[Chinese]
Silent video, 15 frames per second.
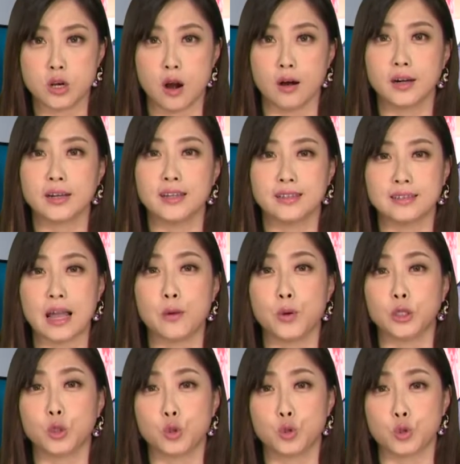而各单
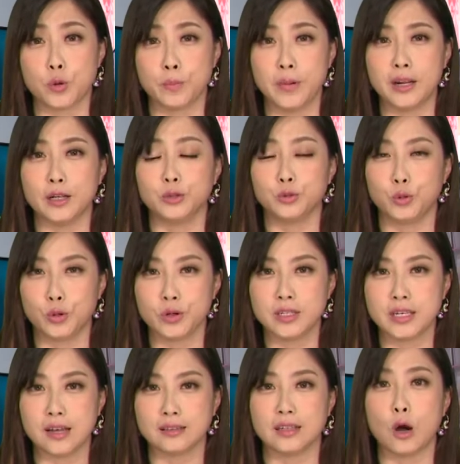位都准备了多
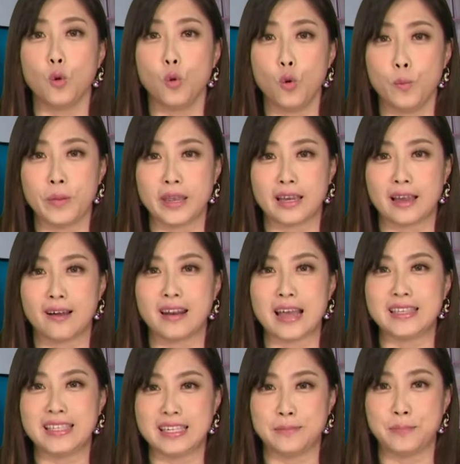项的物品要
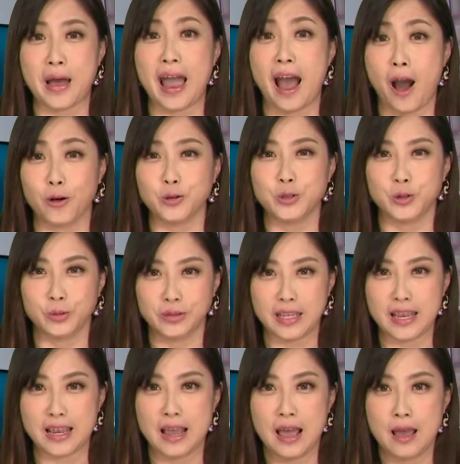来祭拜好兄
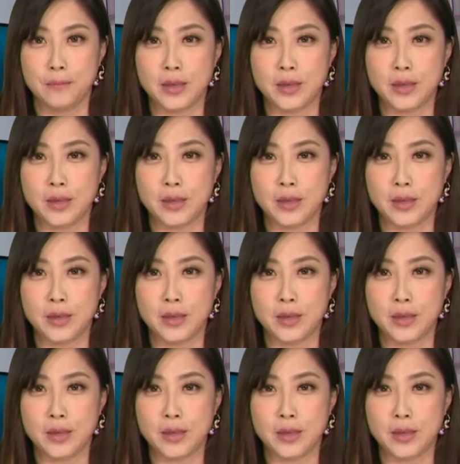弟，